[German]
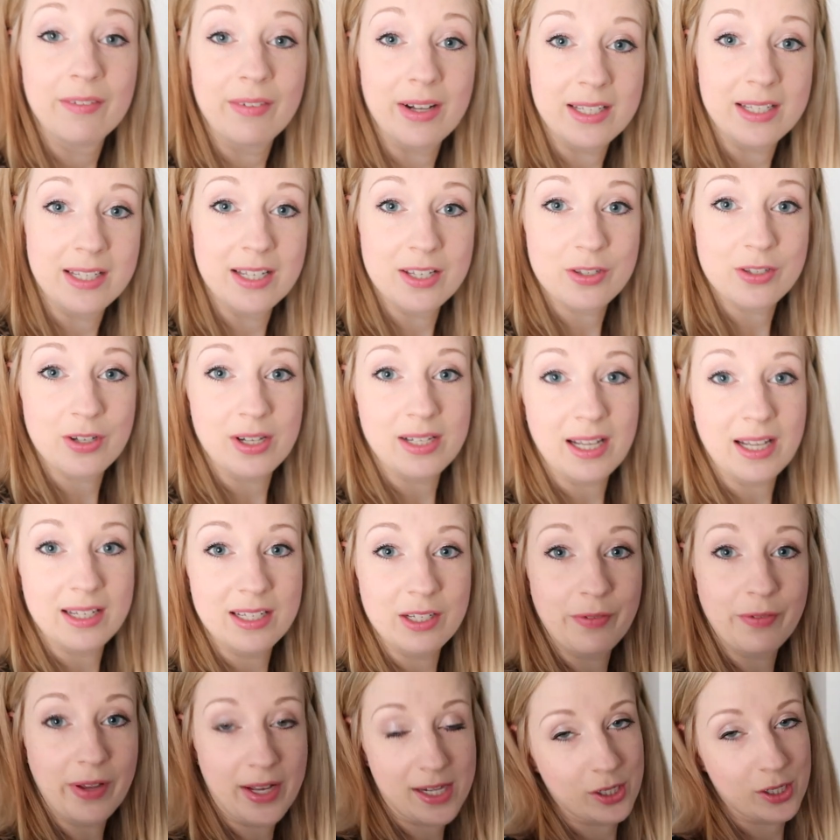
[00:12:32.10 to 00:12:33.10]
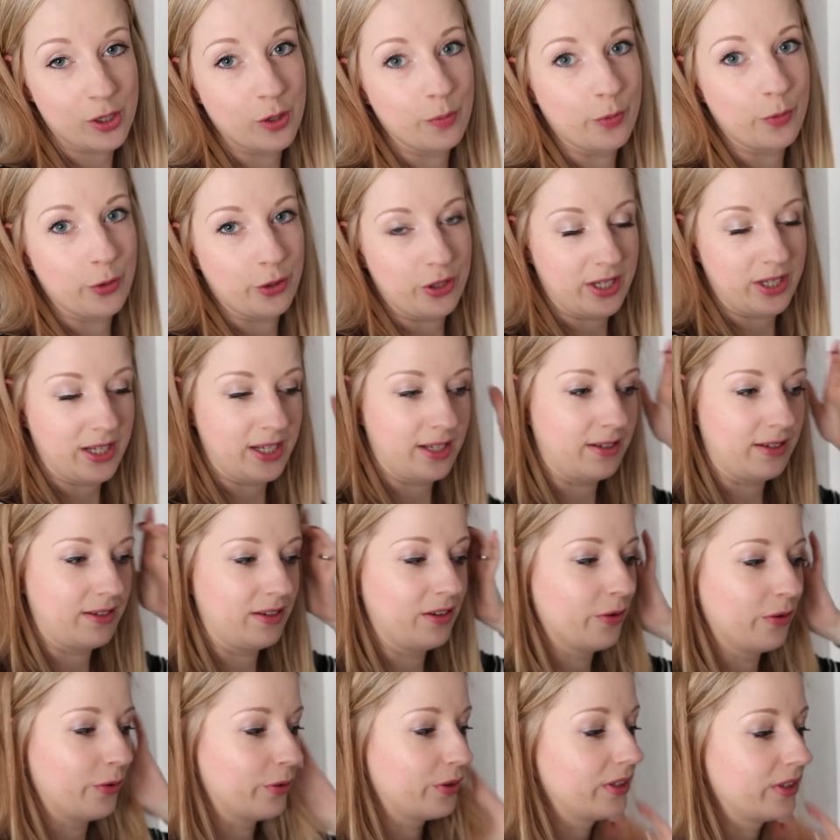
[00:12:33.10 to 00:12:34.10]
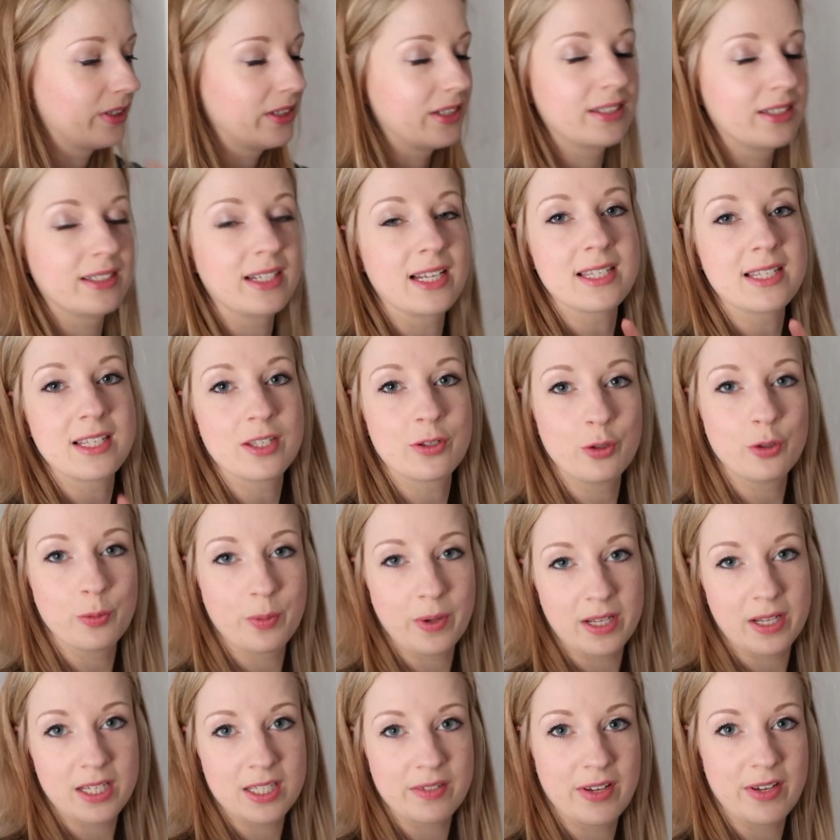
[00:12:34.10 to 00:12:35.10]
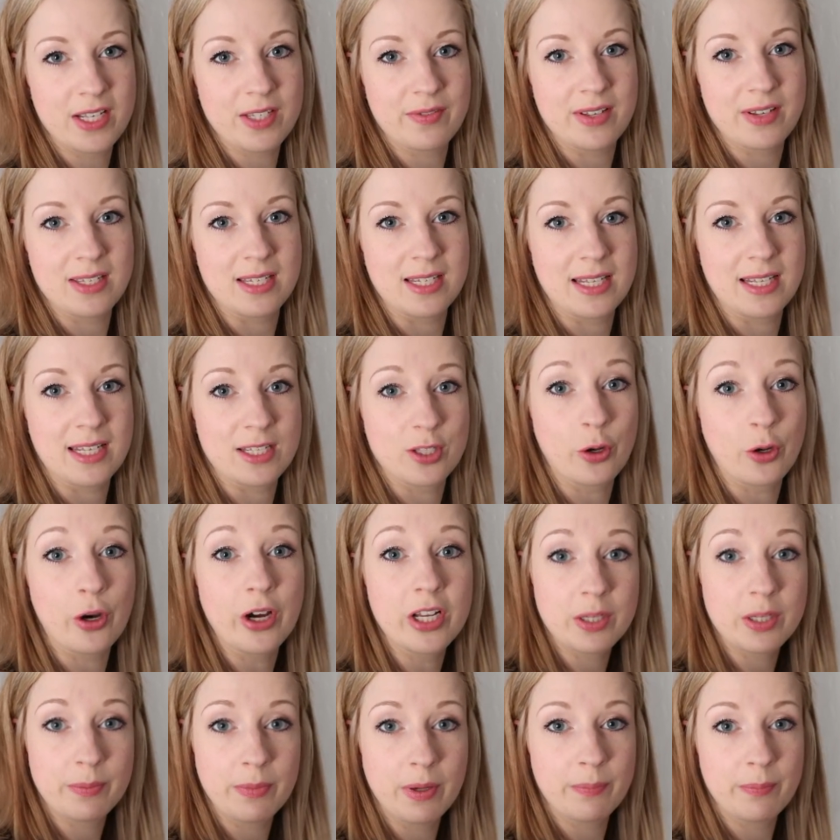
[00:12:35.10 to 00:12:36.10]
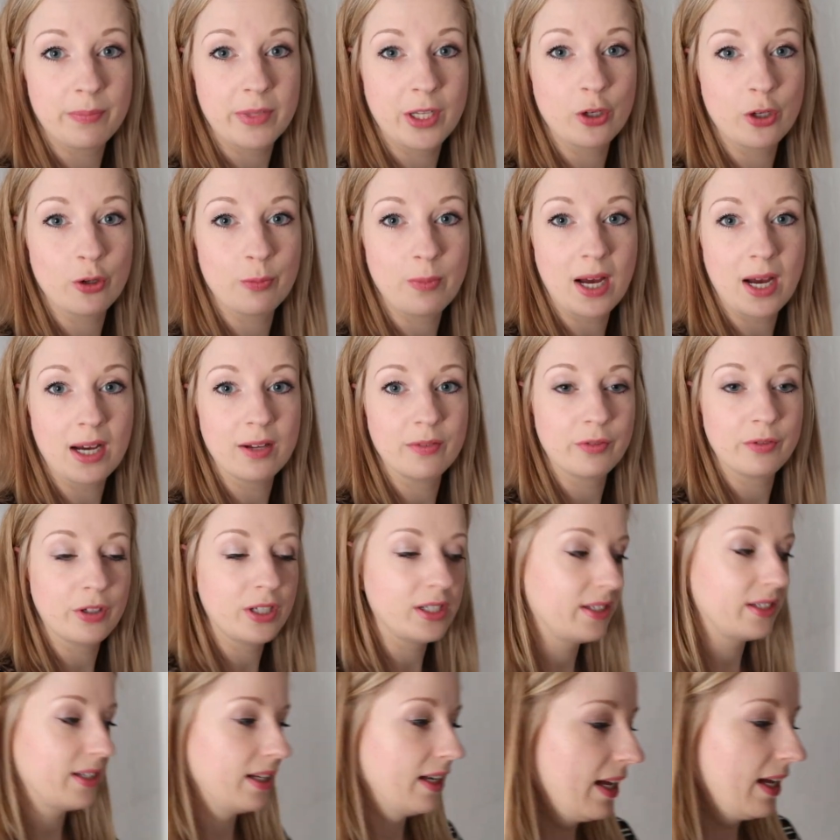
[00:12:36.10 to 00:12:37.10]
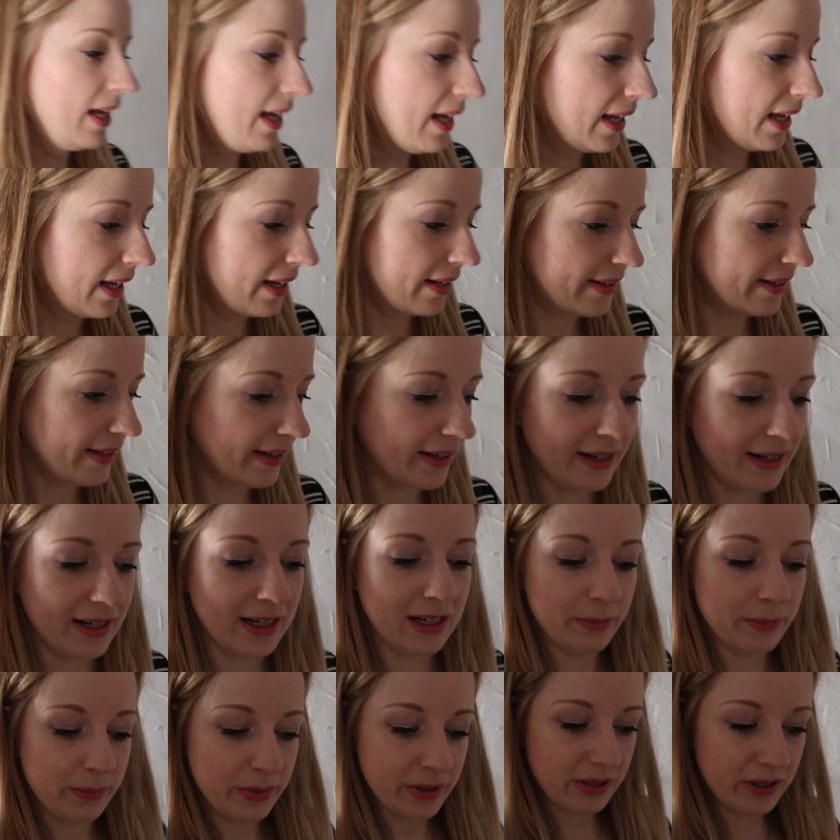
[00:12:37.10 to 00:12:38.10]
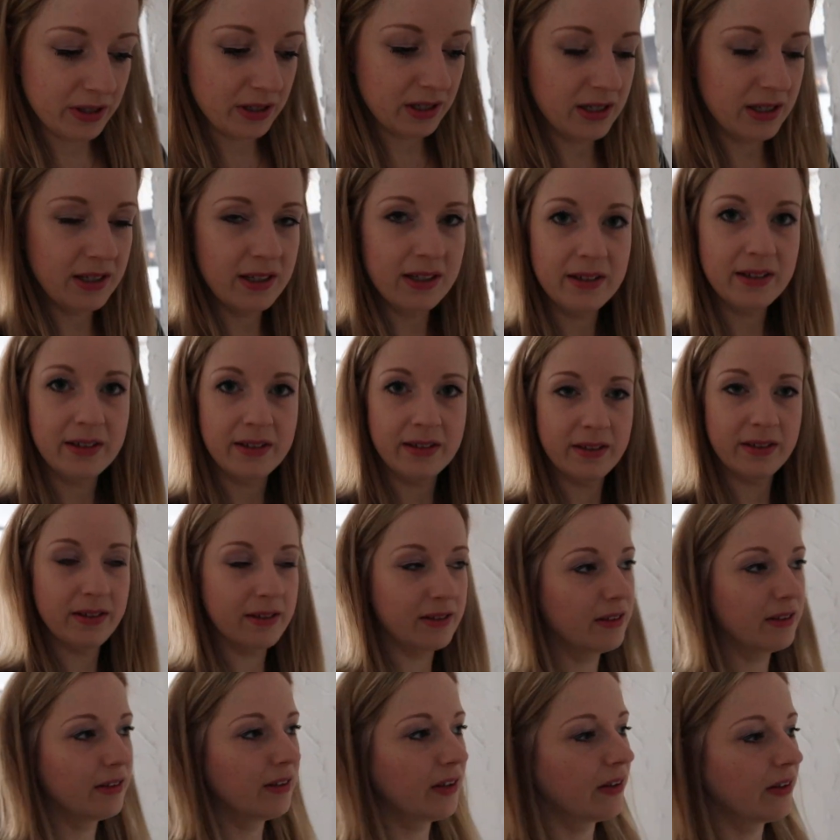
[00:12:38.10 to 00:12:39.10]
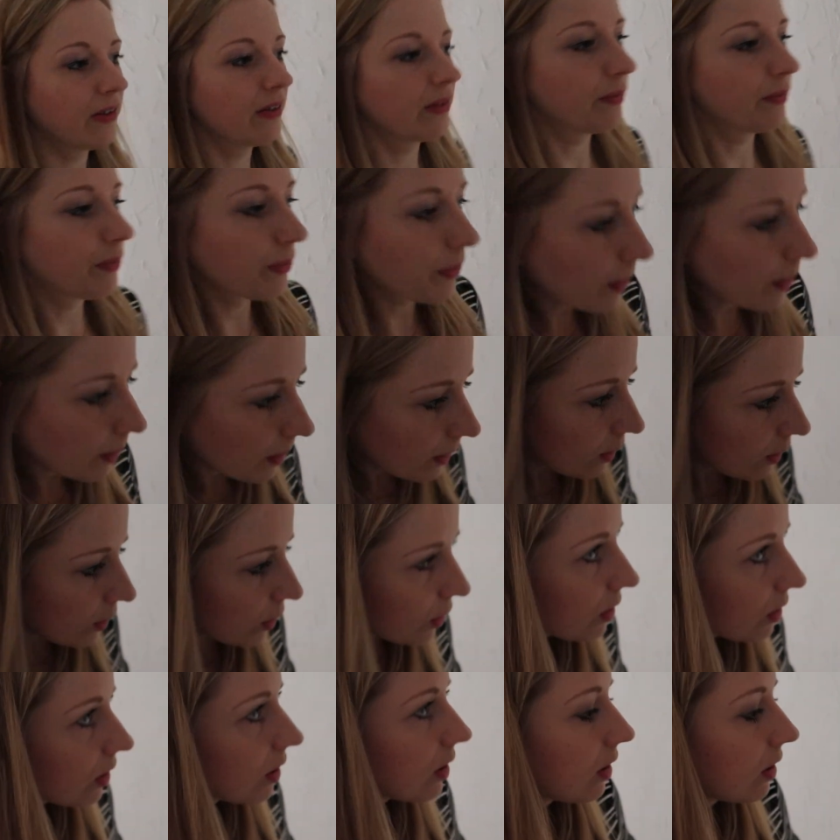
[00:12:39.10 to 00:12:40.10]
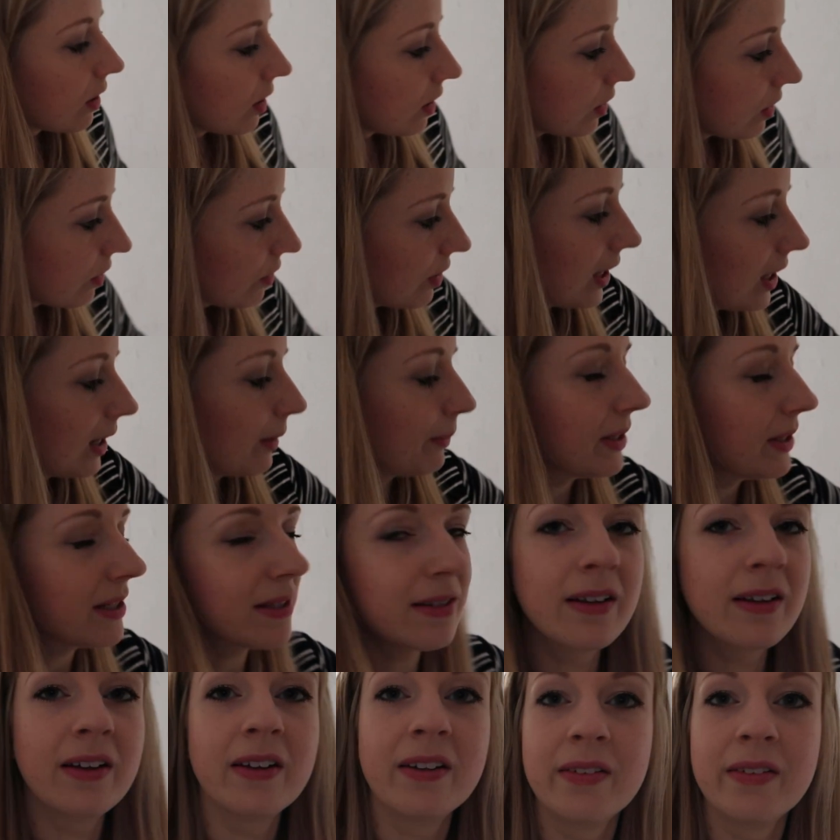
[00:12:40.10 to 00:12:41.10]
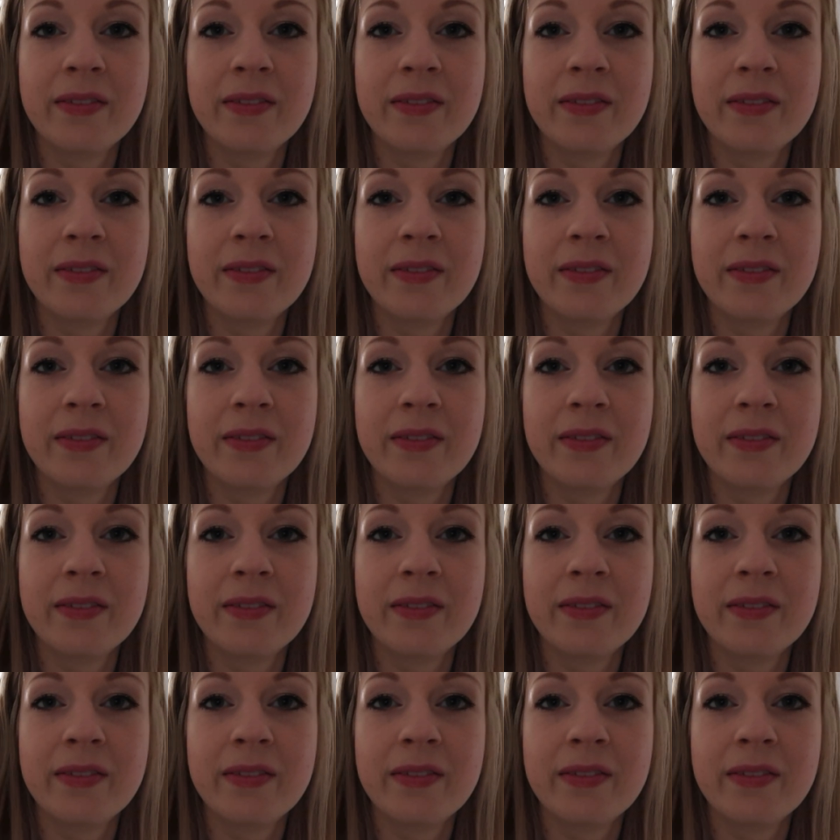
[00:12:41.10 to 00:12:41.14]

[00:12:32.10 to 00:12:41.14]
weil hier soll ja die Wickelkommode hin. Und das ist übrigens was, was ich jetzt heute mit dem Nino machen wollte. Ich habe, äh, wo habe ich's?